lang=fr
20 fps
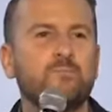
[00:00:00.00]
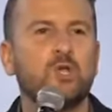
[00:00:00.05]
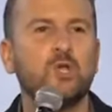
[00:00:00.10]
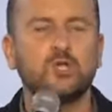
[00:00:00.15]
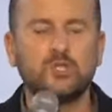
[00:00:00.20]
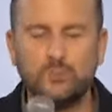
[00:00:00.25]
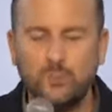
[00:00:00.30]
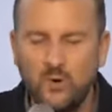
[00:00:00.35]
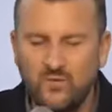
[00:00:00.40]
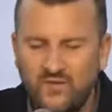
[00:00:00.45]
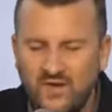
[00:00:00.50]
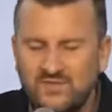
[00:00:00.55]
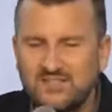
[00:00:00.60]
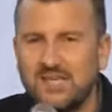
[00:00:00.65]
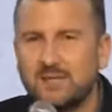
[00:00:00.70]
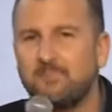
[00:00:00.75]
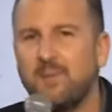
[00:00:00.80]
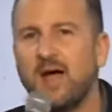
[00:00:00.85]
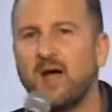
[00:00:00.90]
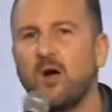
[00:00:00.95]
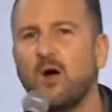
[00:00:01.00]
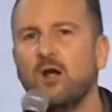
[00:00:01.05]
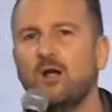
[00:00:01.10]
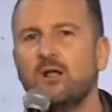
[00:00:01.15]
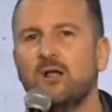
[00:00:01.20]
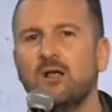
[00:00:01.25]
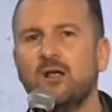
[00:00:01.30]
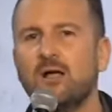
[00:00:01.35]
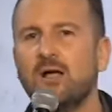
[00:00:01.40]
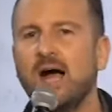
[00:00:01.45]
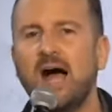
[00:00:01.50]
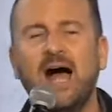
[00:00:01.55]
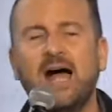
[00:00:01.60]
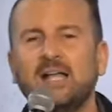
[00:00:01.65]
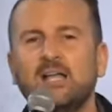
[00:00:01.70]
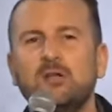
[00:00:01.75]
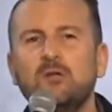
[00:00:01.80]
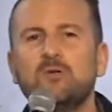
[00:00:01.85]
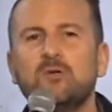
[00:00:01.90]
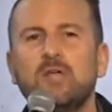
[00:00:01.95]
Tu peux vivre cette parole.
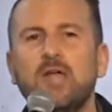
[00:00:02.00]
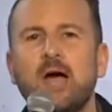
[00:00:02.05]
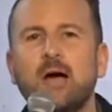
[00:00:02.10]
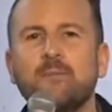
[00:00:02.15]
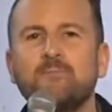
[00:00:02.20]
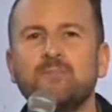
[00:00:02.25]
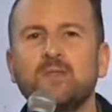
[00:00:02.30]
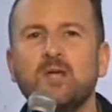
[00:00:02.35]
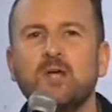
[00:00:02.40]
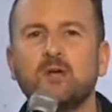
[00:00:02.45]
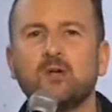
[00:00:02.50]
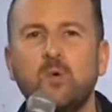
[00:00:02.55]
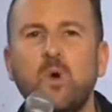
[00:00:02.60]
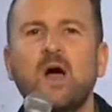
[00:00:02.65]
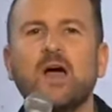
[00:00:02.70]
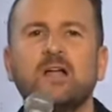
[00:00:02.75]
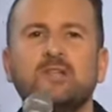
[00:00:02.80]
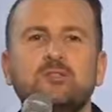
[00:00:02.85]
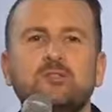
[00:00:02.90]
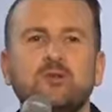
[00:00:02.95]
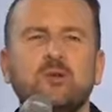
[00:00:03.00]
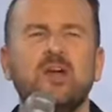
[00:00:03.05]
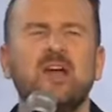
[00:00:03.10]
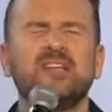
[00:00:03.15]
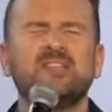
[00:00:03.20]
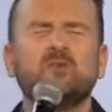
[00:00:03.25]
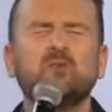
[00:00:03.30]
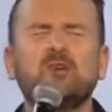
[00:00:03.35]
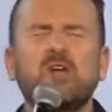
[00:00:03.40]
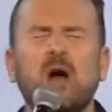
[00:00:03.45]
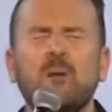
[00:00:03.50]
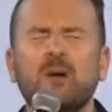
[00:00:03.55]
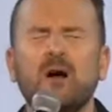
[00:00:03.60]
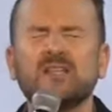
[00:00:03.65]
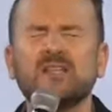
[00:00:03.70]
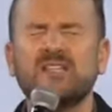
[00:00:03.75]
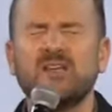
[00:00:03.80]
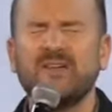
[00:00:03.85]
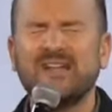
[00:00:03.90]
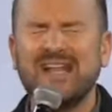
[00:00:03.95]
Hallelujah. Gloire à Dieu. Tout
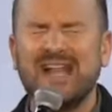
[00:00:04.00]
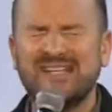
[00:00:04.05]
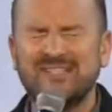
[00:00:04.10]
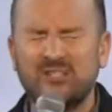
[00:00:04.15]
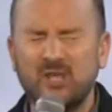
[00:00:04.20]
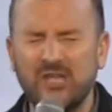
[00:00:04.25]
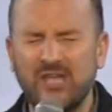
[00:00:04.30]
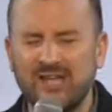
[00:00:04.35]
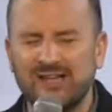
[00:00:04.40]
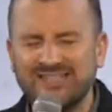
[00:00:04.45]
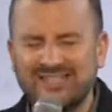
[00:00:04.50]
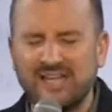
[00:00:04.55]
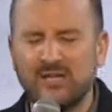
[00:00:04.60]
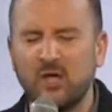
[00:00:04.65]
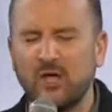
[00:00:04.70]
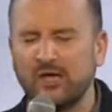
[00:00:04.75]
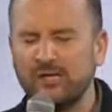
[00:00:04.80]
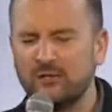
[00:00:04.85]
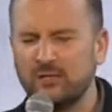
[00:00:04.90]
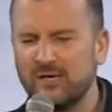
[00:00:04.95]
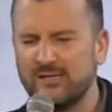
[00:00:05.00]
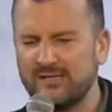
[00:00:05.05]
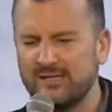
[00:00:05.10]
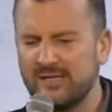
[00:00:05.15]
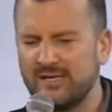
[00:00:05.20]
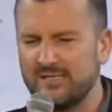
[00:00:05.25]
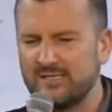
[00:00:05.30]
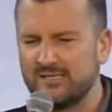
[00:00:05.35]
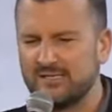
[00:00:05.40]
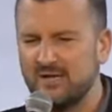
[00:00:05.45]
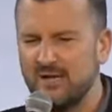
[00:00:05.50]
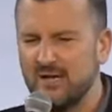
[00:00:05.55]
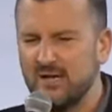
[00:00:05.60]
commence avec la Seigneurie de Christ.